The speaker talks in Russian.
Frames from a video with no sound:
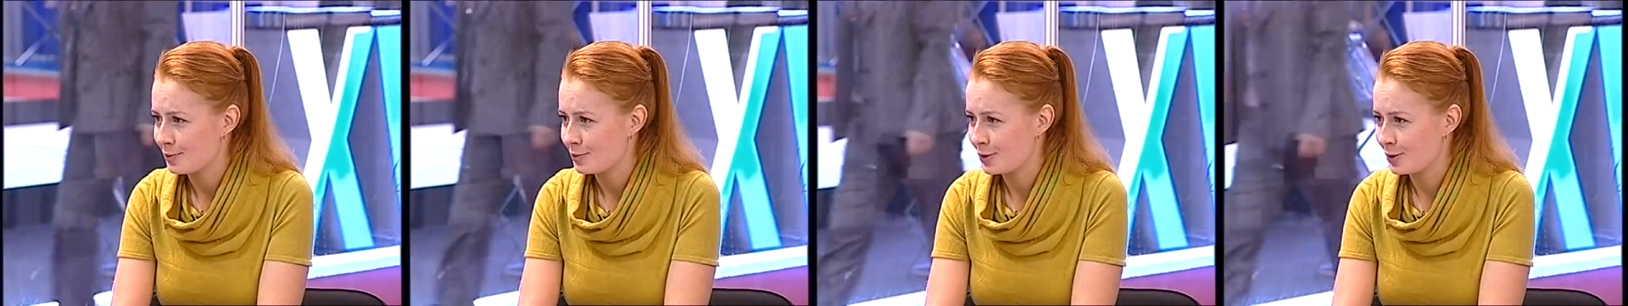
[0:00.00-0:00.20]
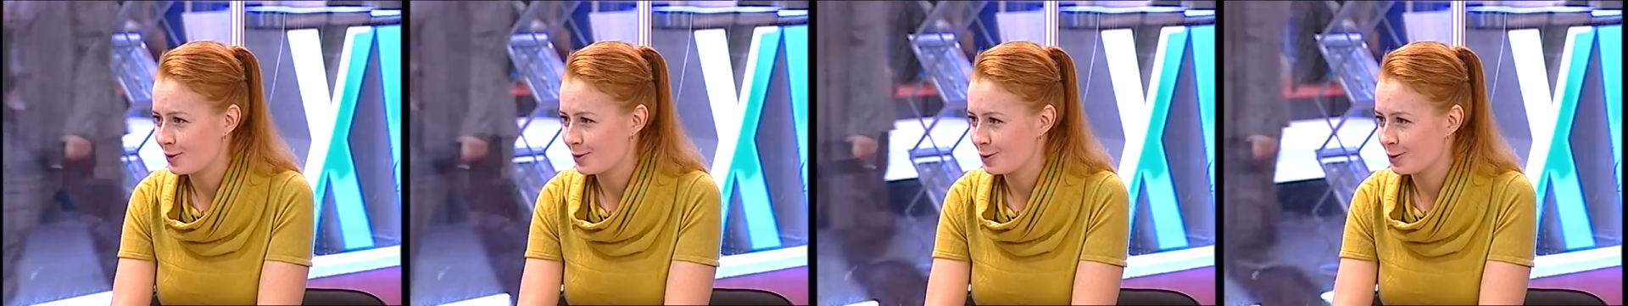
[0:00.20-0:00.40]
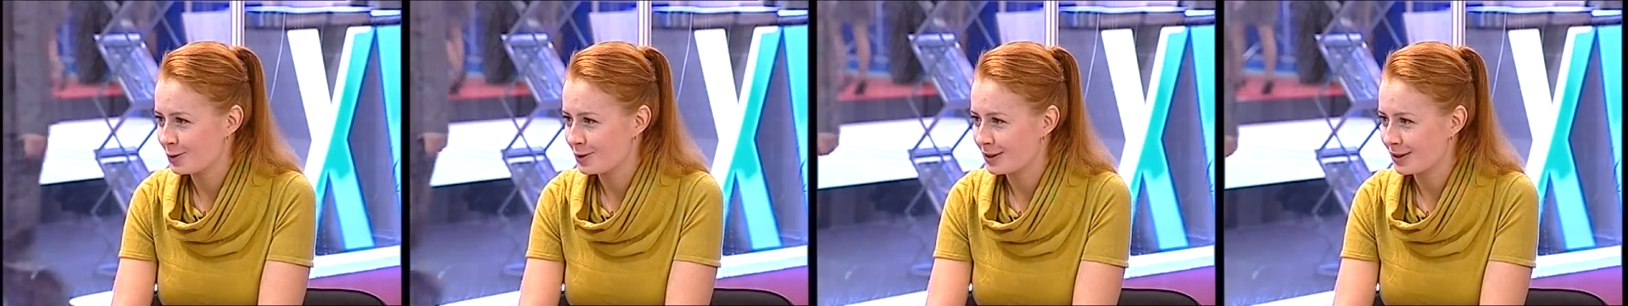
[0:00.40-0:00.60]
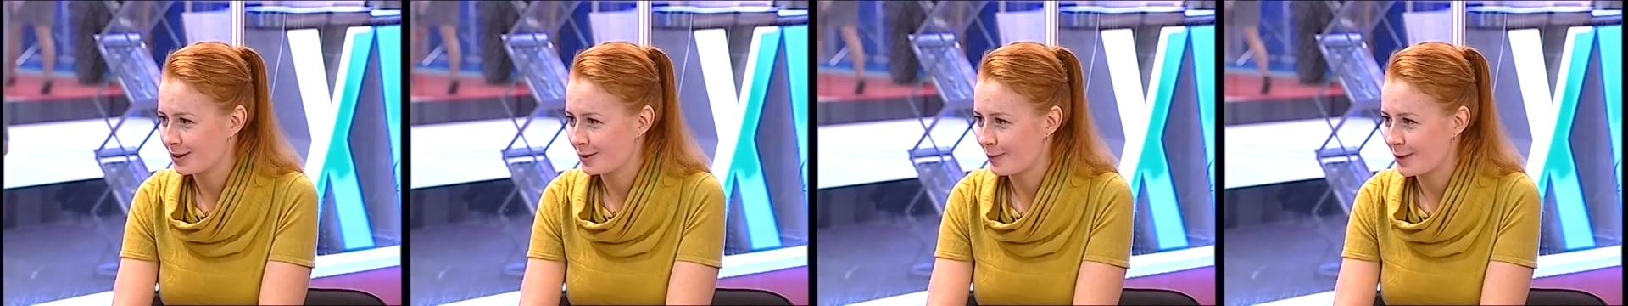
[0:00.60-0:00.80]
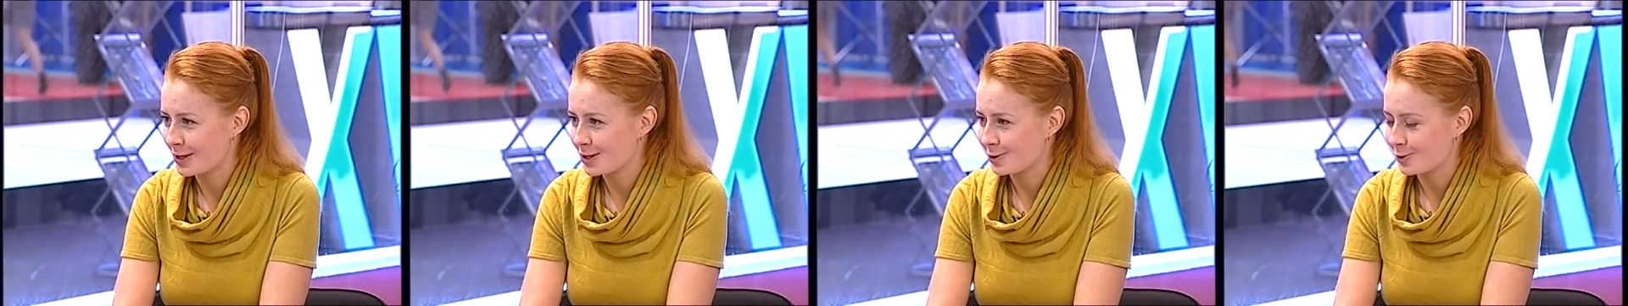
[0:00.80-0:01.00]
перейдут на
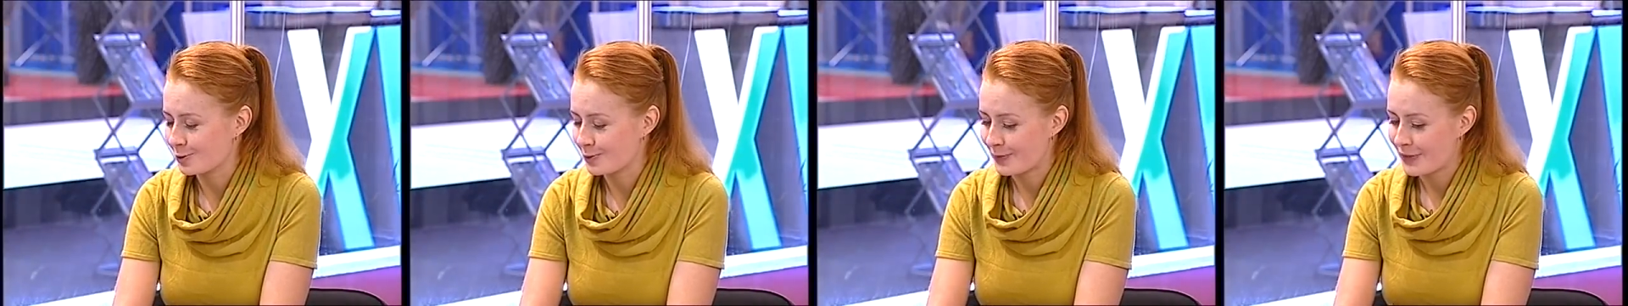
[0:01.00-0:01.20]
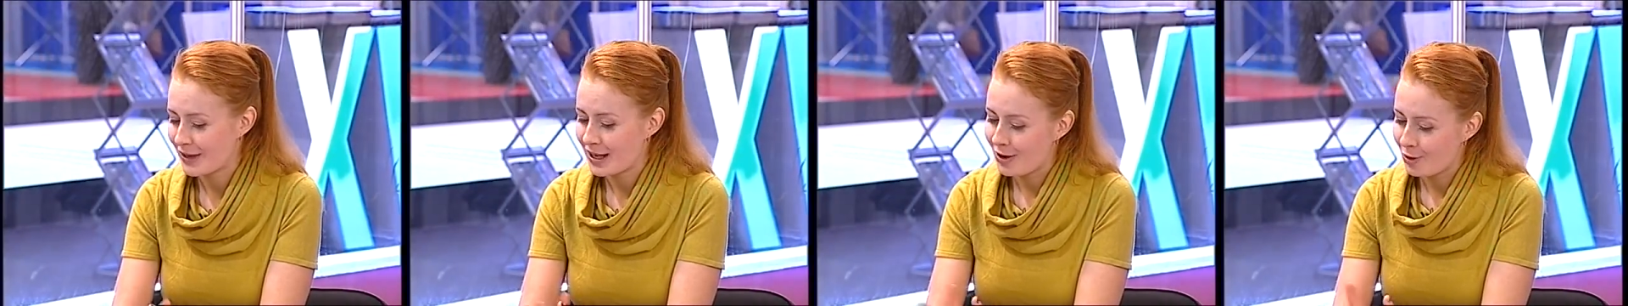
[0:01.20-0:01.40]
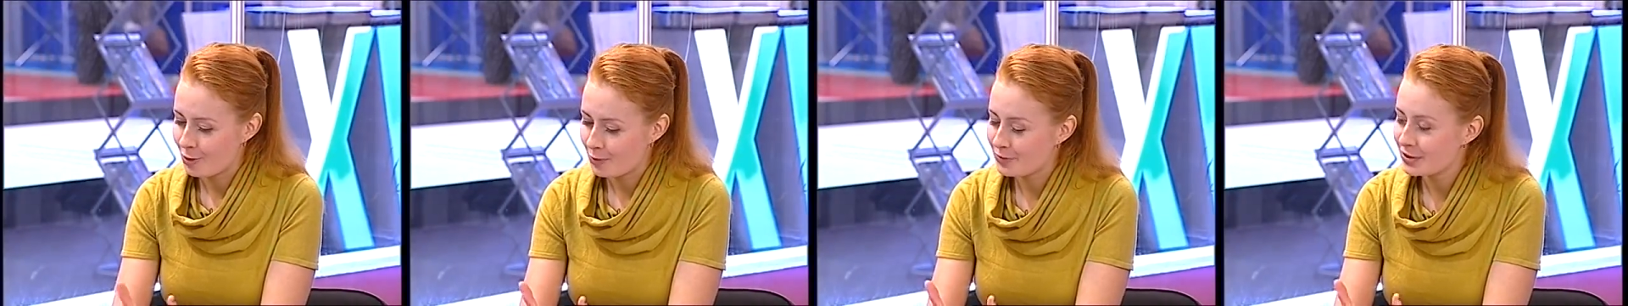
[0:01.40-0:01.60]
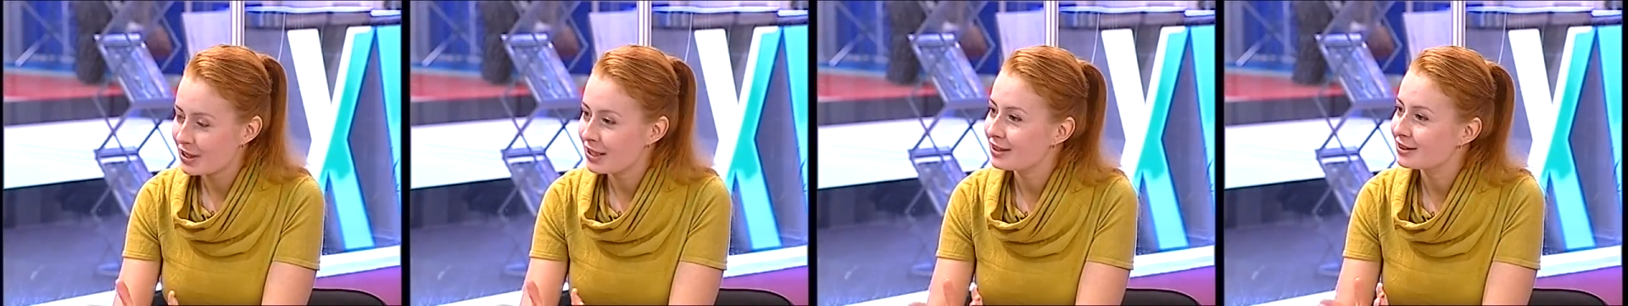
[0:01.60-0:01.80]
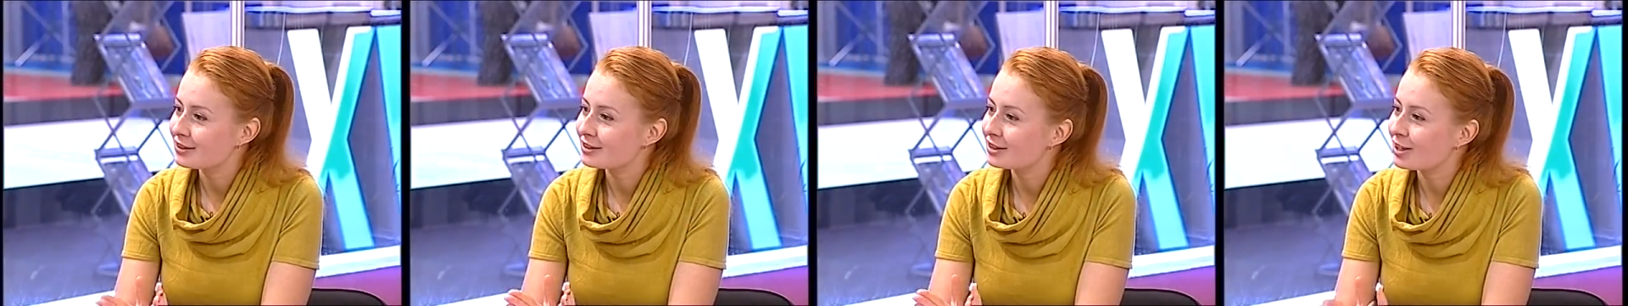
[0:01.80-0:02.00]
колбасу. У
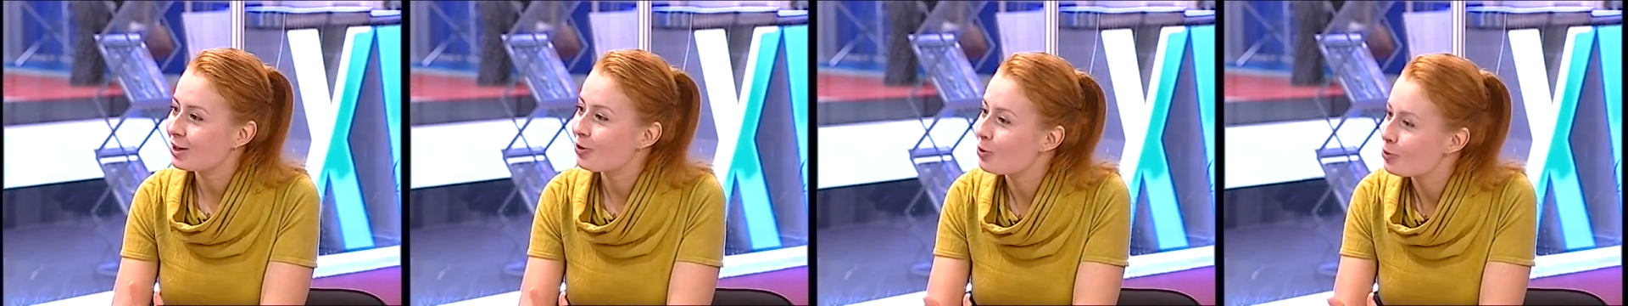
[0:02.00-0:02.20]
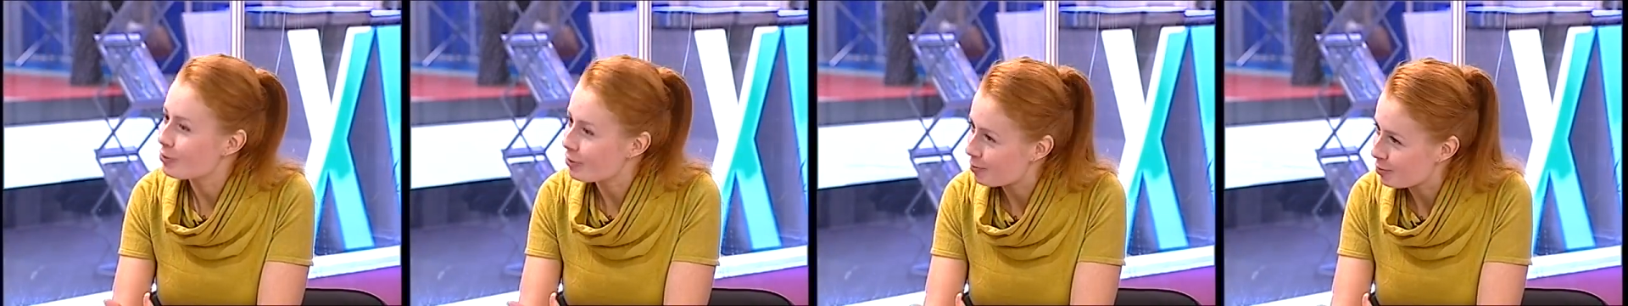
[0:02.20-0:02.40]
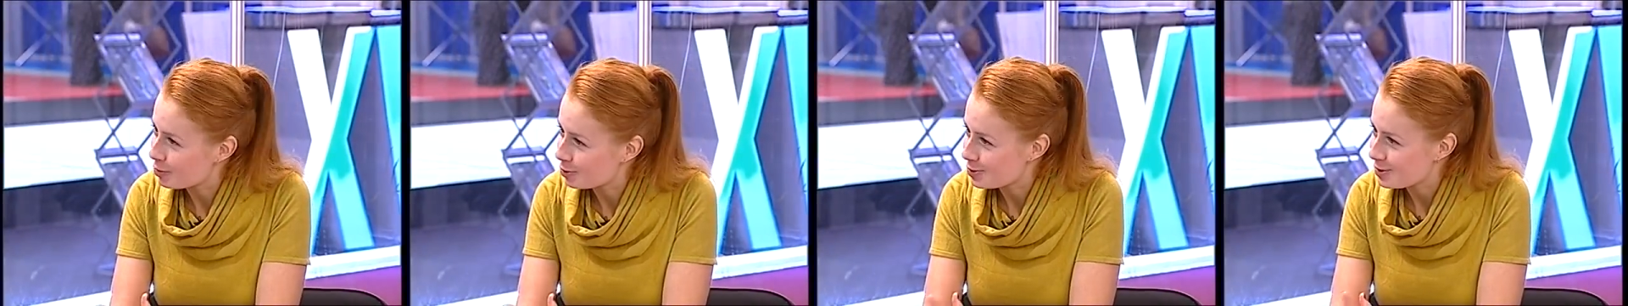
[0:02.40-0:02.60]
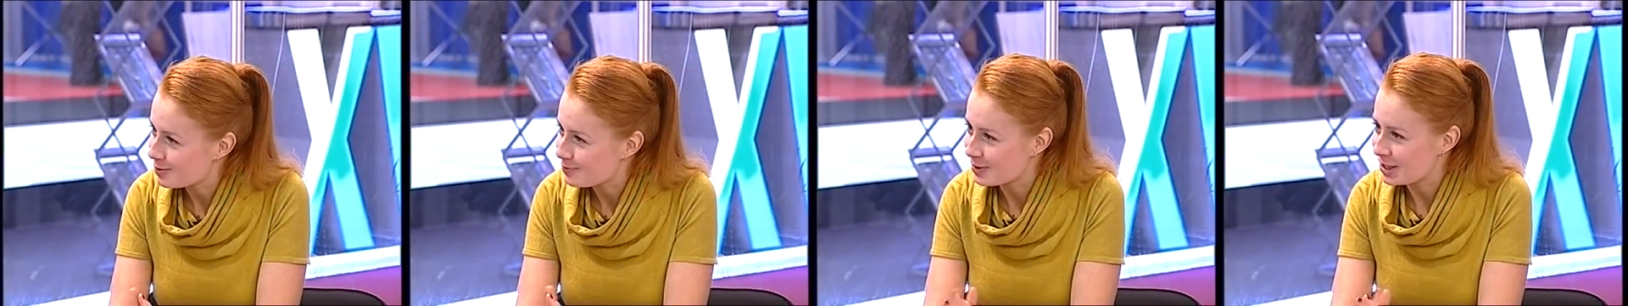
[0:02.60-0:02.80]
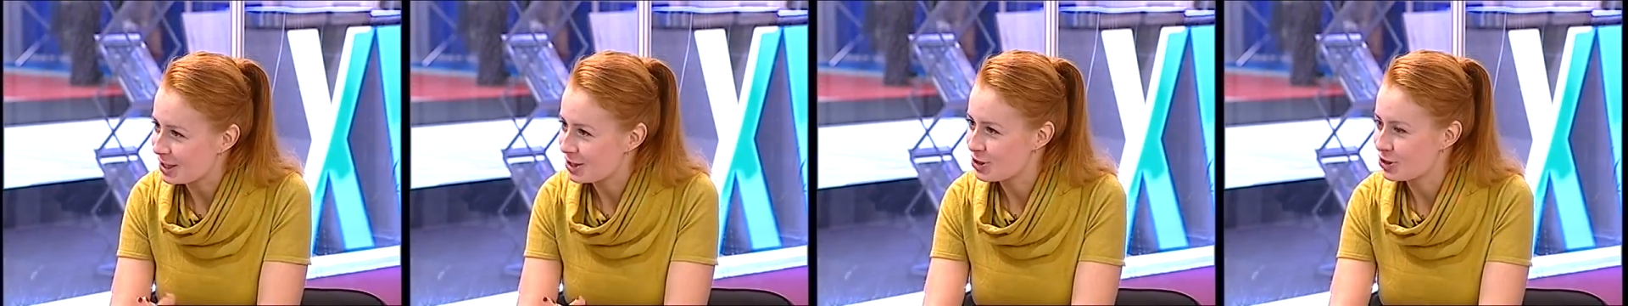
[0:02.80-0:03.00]
меня такой да. вопрос
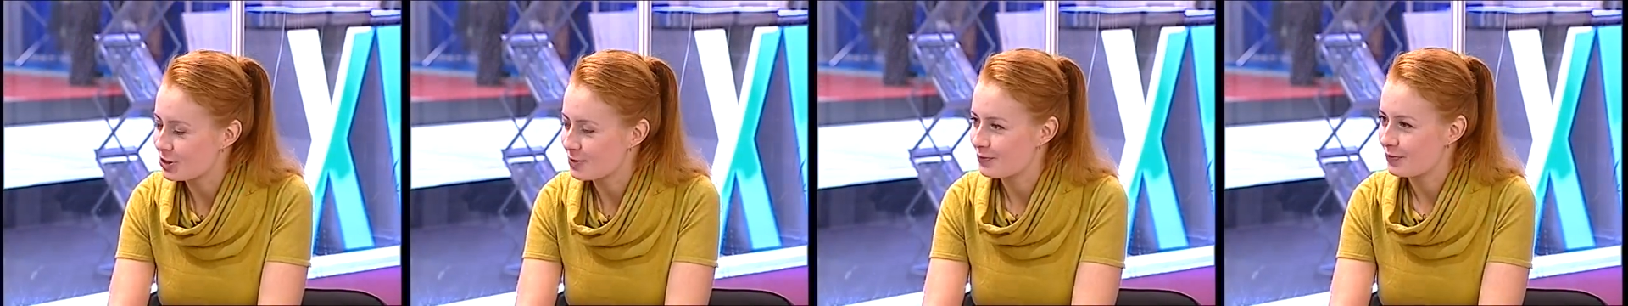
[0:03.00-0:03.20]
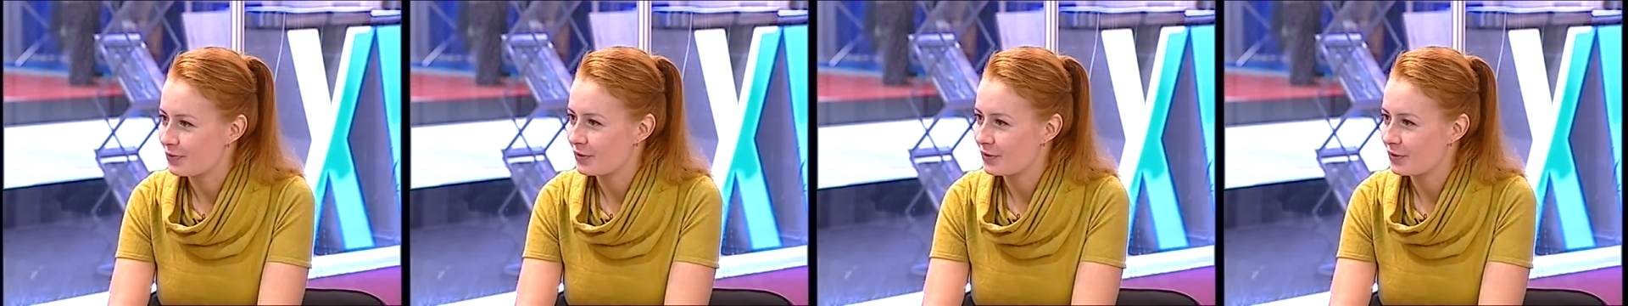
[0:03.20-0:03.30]
дальше.